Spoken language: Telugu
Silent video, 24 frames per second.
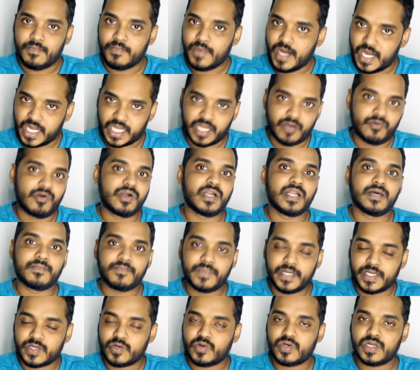మా అక్క వాళ్ళ
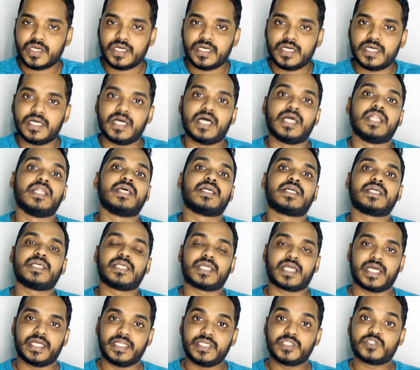అబ్బాయి కూడా అలాగే
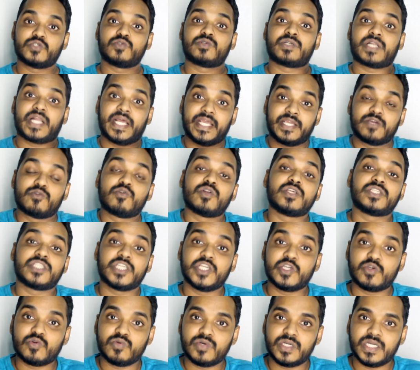కనీసం ట్రై కూడా
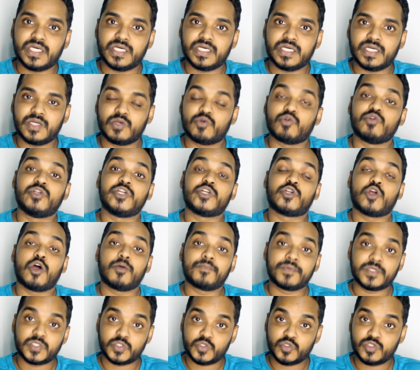చేయకుండా కొన్ని
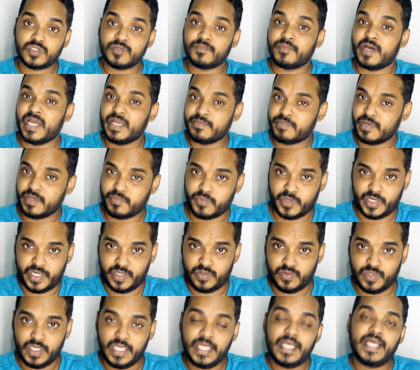టాపిక్స్ చూసి
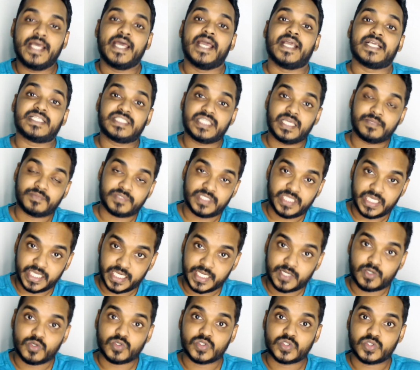భయపడిపోయాడు ఎగ్జామ్స్
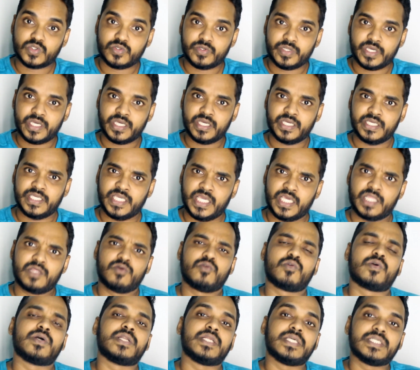దగ్గరికి వస్తున్న ఏదో
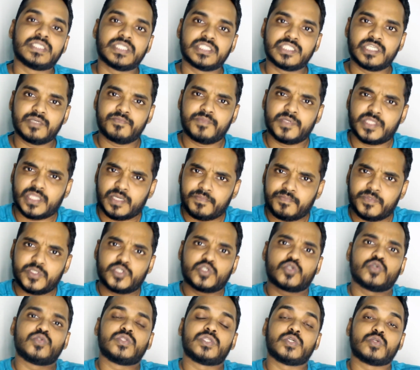ఒక రీజన్ చెప్పి
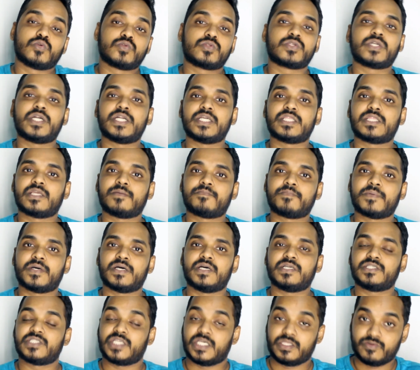తప్పించుకొని తిరుగుతున్నాడే తప్ప
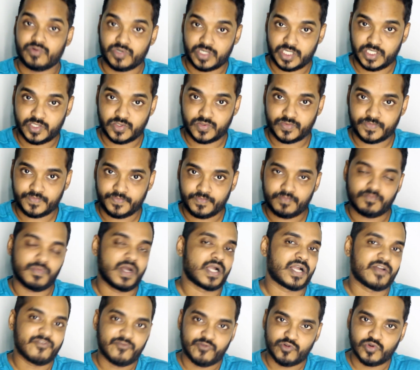చదవట్లేదు మా
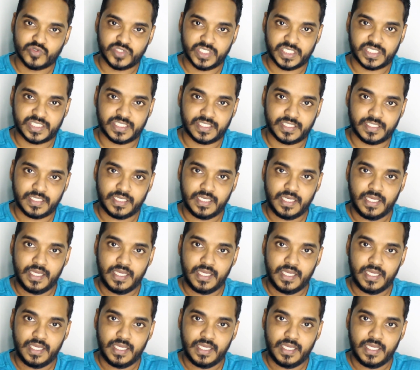అక్క ఫోన్ చేసింది